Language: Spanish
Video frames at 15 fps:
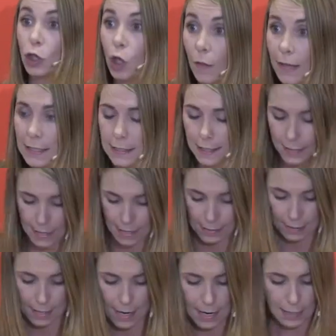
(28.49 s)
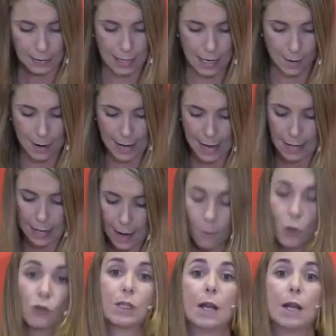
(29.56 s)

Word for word: todas ellas se llevarán a cabo